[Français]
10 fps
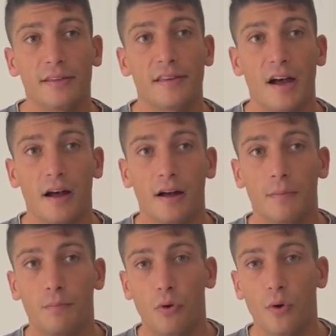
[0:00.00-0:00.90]

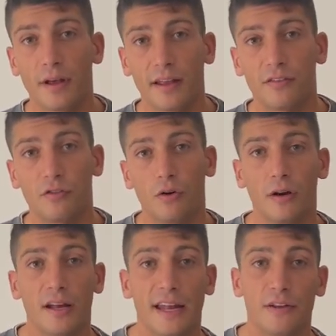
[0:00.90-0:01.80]
ta progression
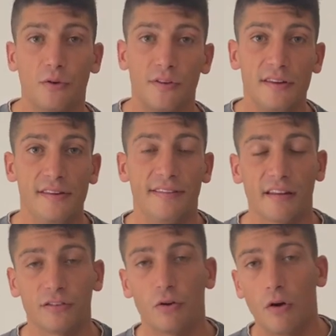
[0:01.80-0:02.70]
et ton
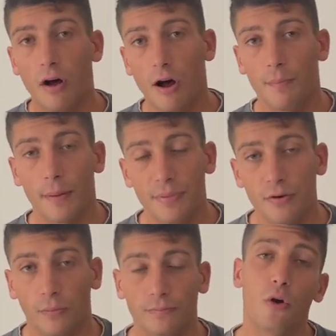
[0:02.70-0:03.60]
initiation en
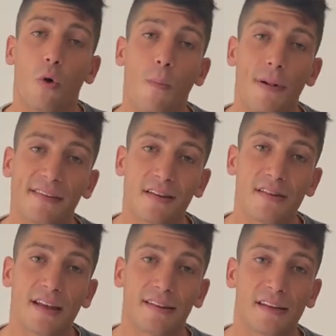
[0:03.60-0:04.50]
papillon. On passe à
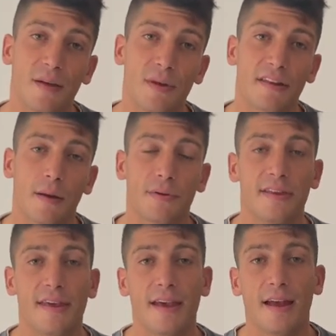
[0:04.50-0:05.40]
une quatrième étape
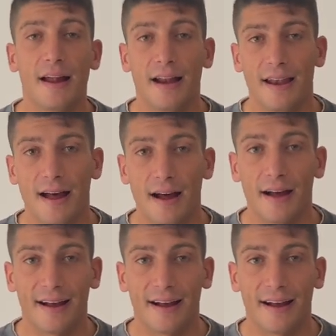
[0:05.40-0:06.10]
qui est la